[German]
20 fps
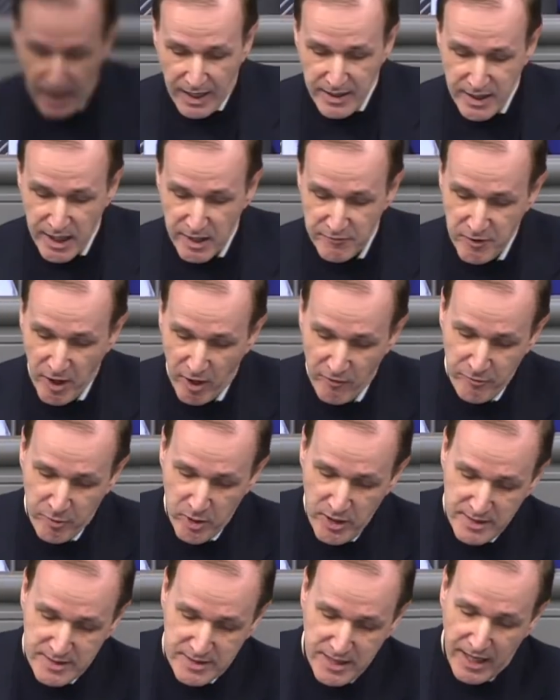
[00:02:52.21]
Angriffe auf
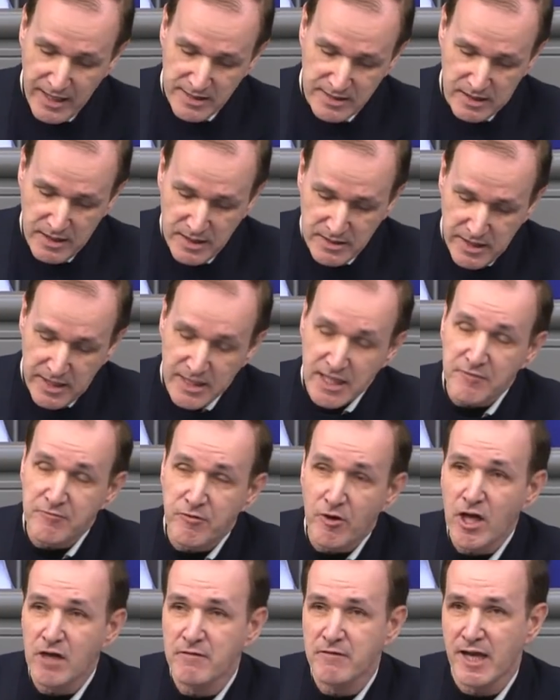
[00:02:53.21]
Polizei, Sanitäter,
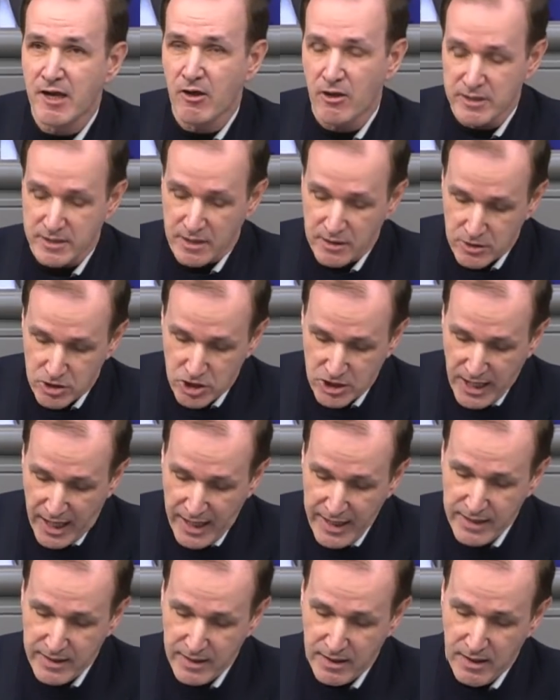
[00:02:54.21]
Feuerwehrleute
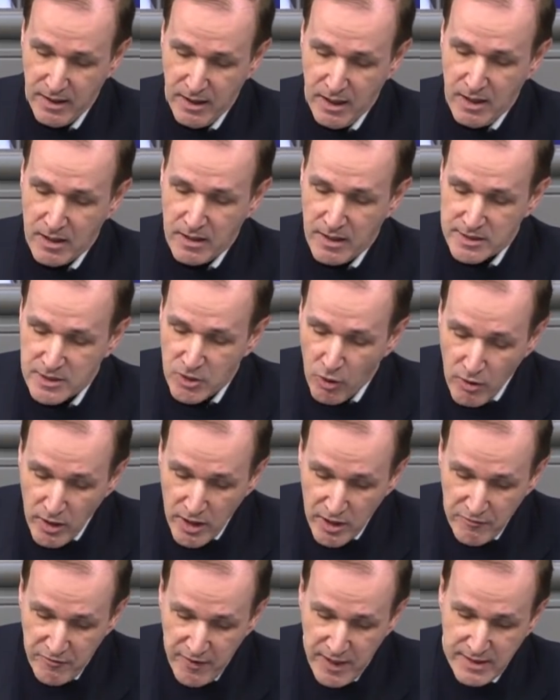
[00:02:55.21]
steigen. Das
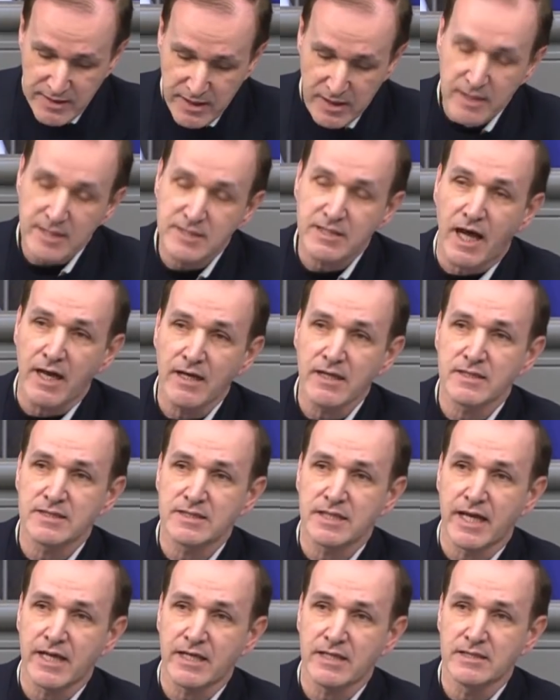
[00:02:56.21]
Dunkelfeld der nicht
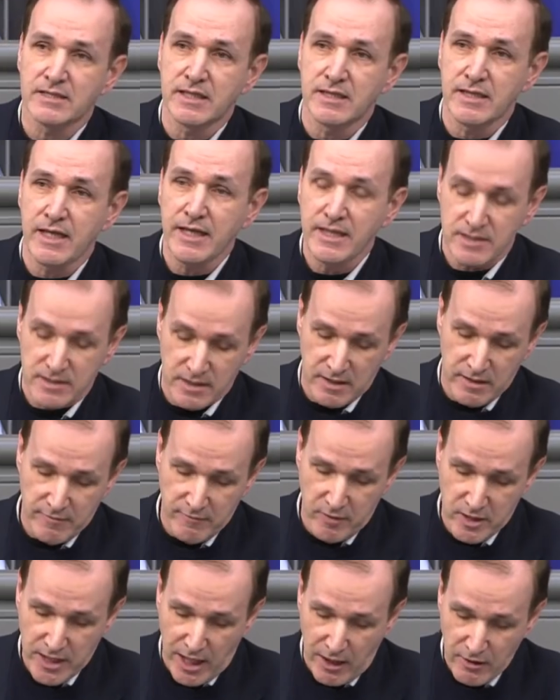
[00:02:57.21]
angezeigten Delikte
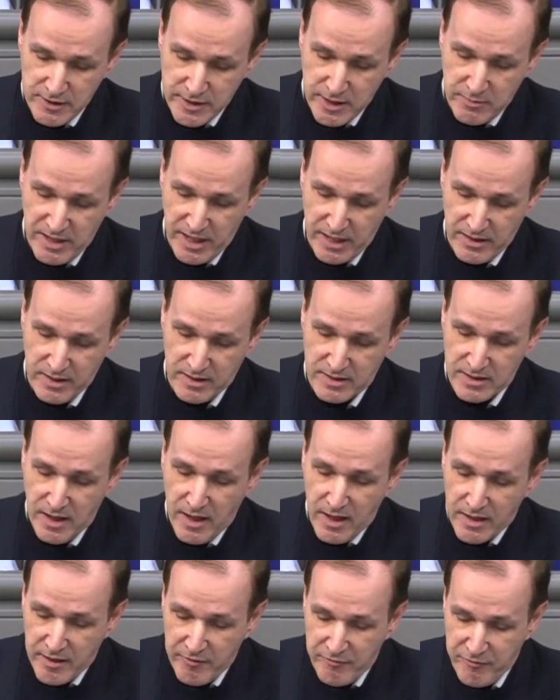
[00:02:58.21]
wird ausgeblendet.
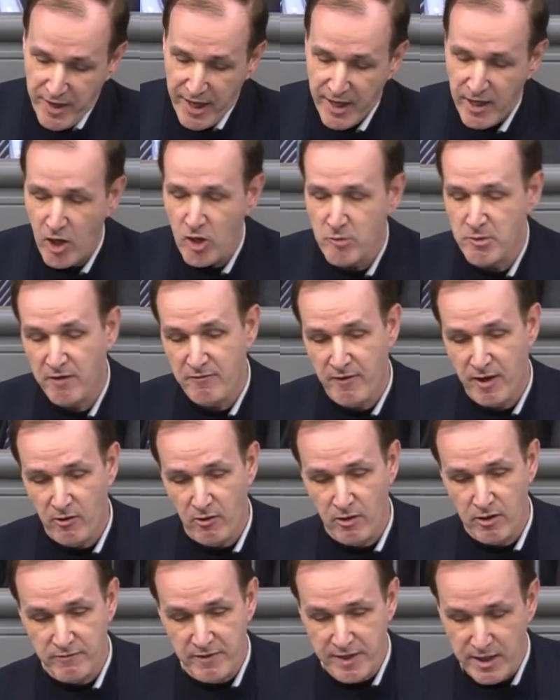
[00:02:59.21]

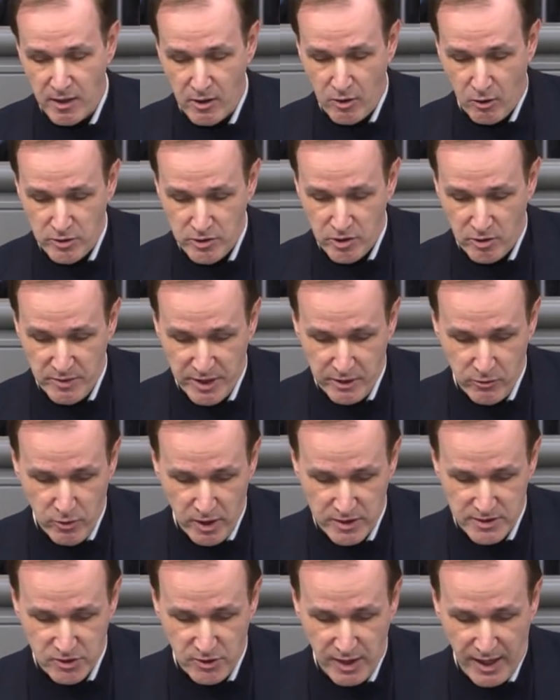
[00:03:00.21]
Gefährderüberwachung wäre rund um die
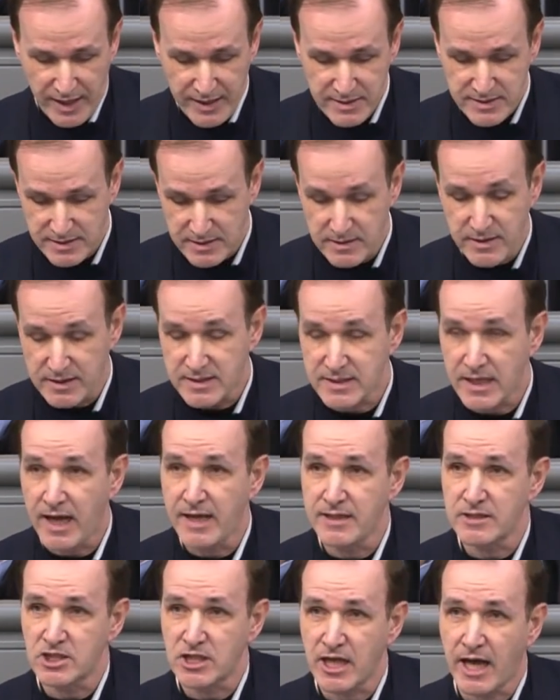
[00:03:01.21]
Uhr zu leisten. Die
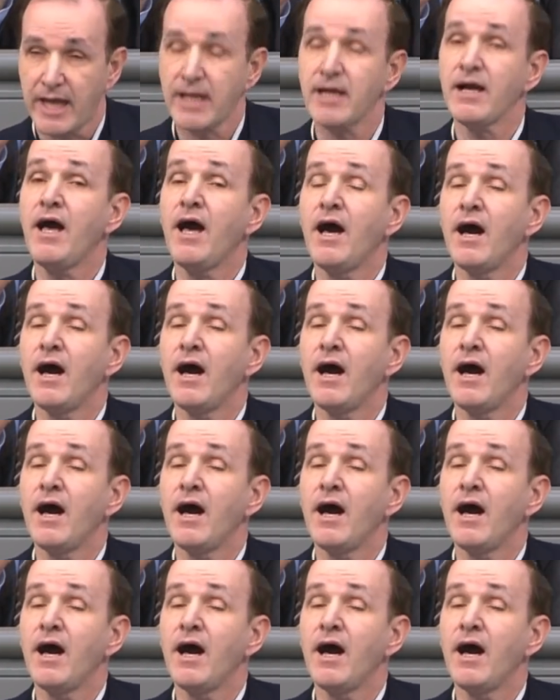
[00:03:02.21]
Zahlen steigen.